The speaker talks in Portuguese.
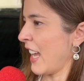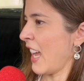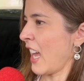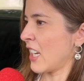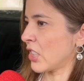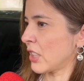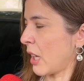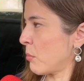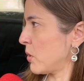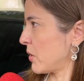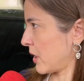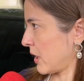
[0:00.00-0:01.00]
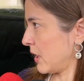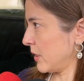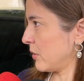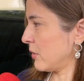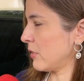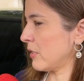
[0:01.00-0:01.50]
A gente está
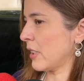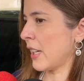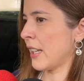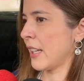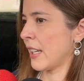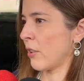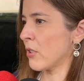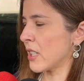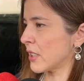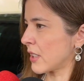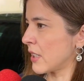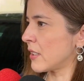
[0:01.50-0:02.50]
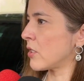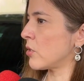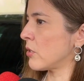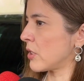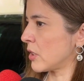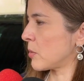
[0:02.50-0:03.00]
buscando é, alcançar esses
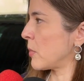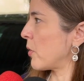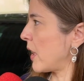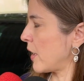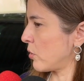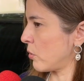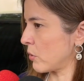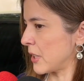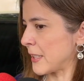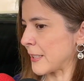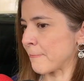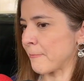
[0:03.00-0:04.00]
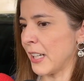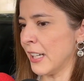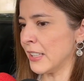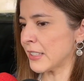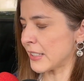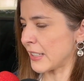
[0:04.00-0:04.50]
200 mil eleitores.
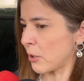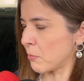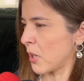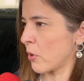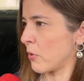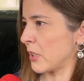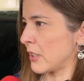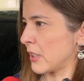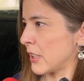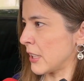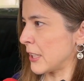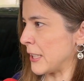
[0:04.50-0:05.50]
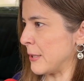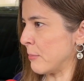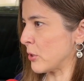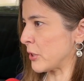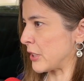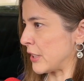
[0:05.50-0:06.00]
Antes era uma coisa
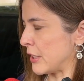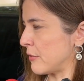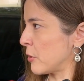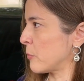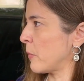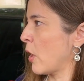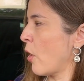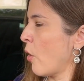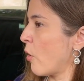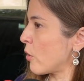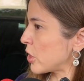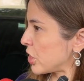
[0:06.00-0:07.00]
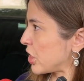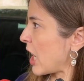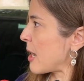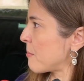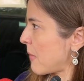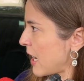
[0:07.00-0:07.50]
impossível, hoje já
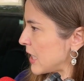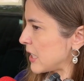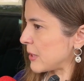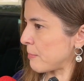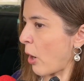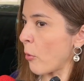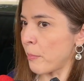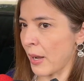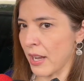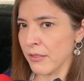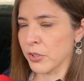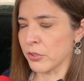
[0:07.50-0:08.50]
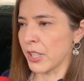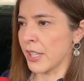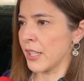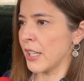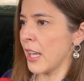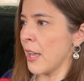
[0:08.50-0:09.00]
é mais palpável,
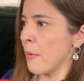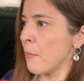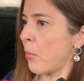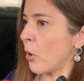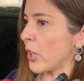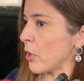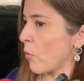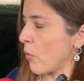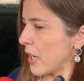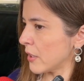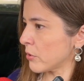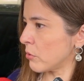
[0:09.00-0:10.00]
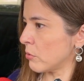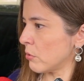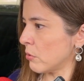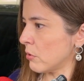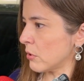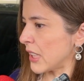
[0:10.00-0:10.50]
né? Por enquanto,
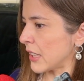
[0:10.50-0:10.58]
o que